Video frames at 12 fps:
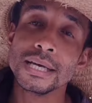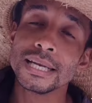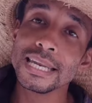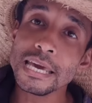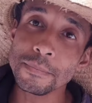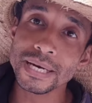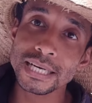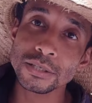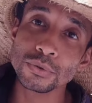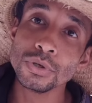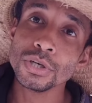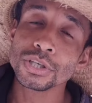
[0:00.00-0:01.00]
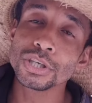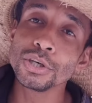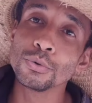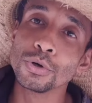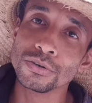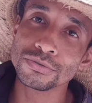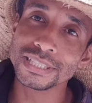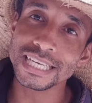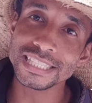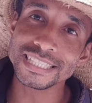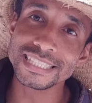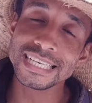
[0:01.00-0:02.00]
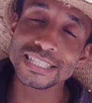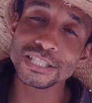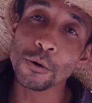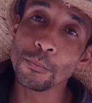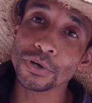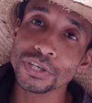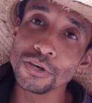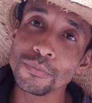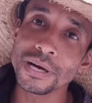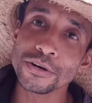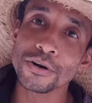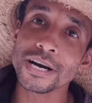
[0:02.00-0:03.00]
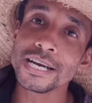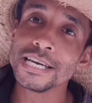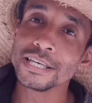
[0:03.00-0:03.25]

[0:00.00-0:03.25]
Lembrando que o ovo da gigante é um pouquinho maior